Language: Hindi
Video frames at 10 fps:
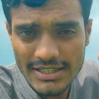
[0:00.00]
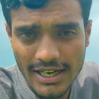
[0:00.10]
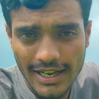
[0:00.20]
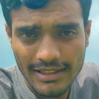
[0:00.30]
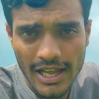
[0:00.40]
ही लाइन
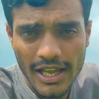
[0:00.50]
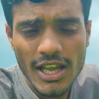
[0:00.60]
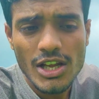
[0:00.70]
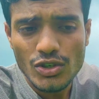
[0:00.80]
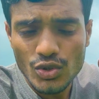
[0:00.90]
से रहता
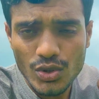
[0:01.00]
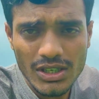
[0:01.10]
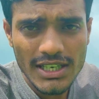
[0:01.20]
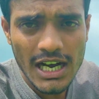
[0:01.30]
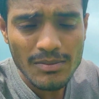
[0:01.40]
है जो
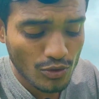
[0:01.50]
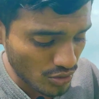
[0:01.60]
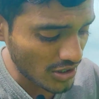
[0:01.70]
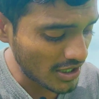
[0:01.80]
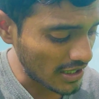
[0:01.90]
कि काम
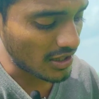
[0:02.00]
कुछ